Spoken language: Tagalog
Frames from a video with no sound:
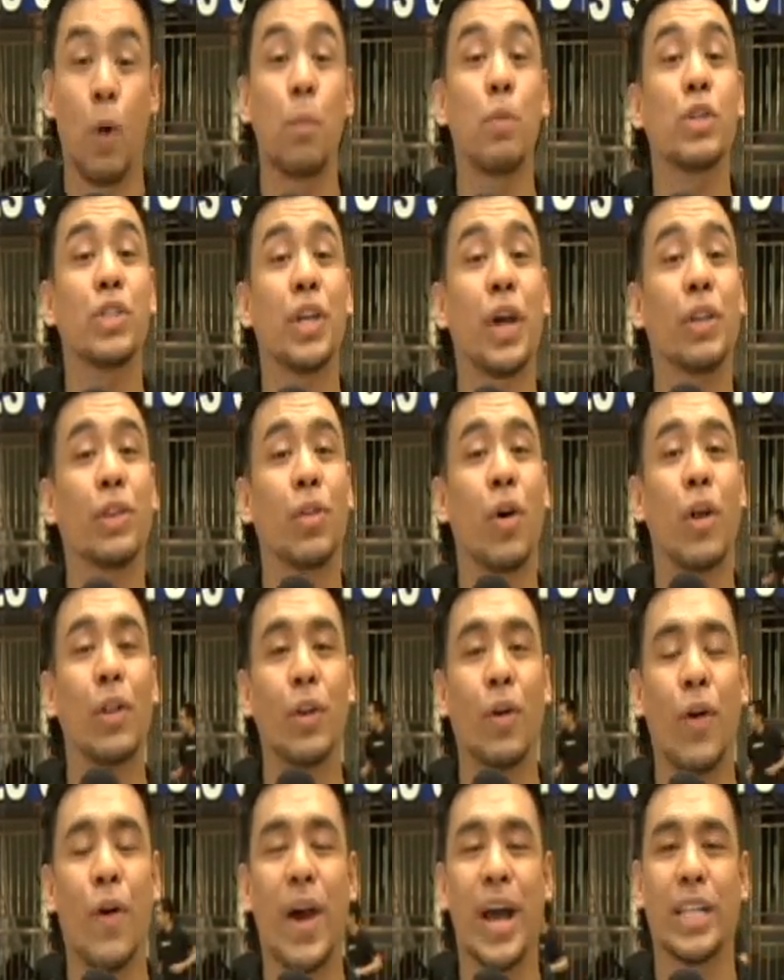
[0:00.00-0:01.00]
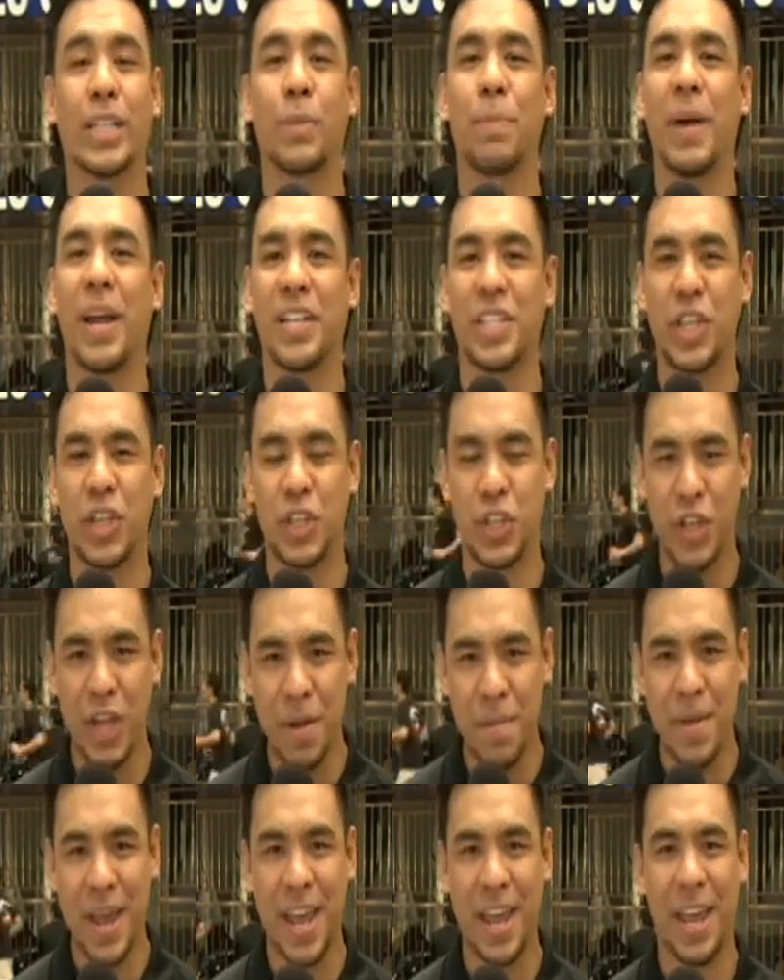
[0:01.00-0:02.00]
Ako po si Anton Rojas para sa
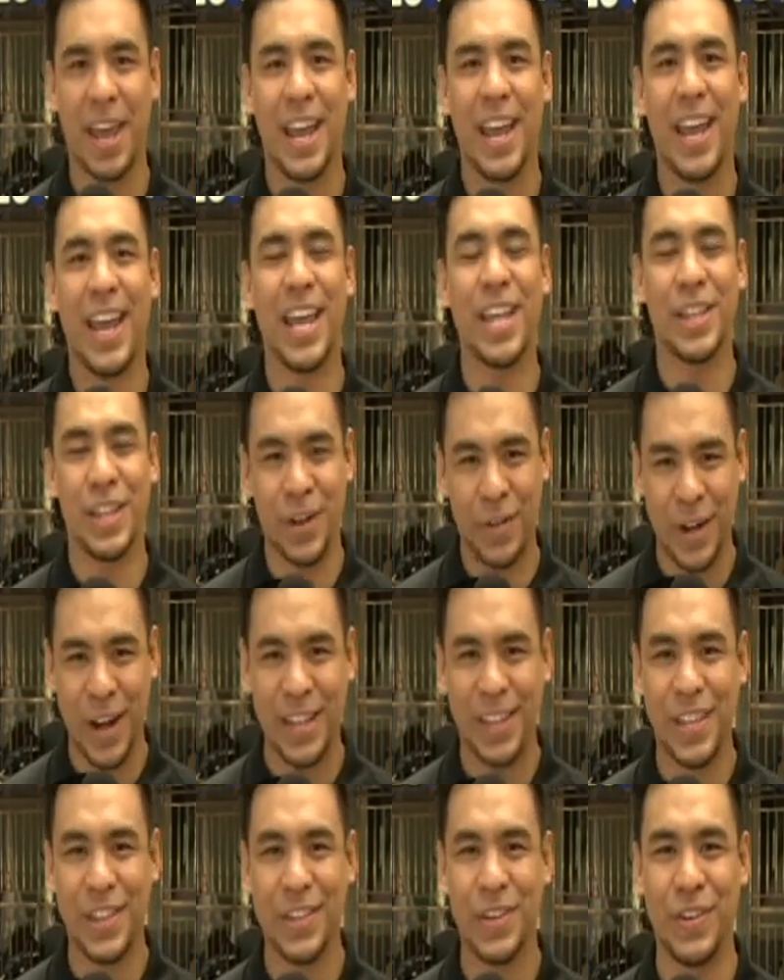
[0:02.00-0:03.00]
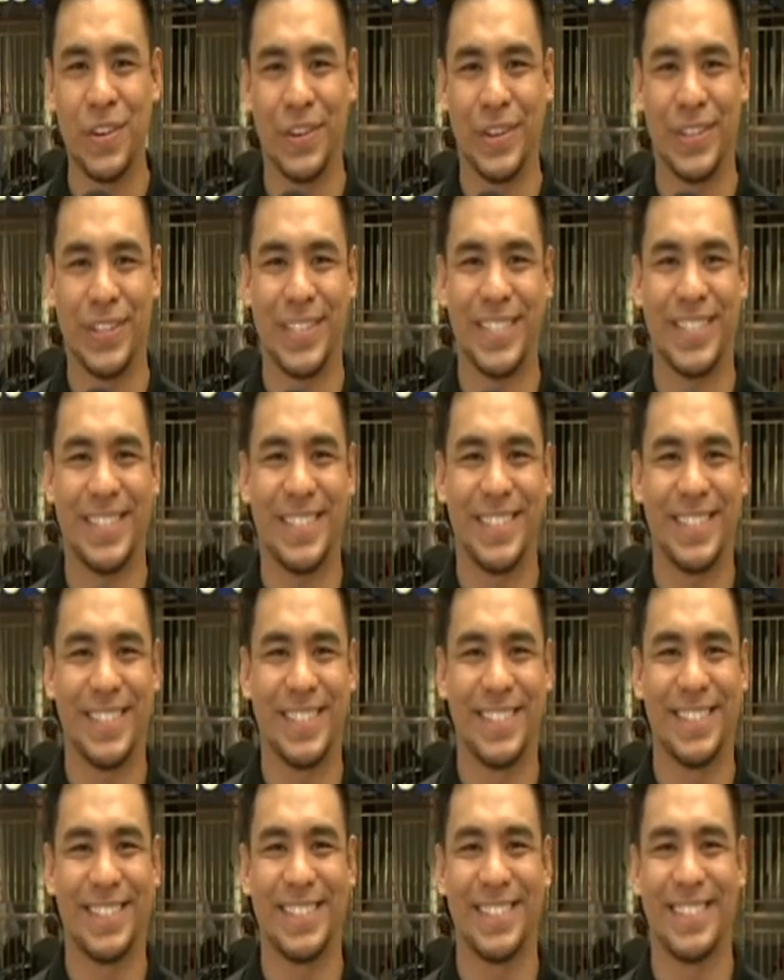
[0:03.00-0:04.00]
GMA Integrated News.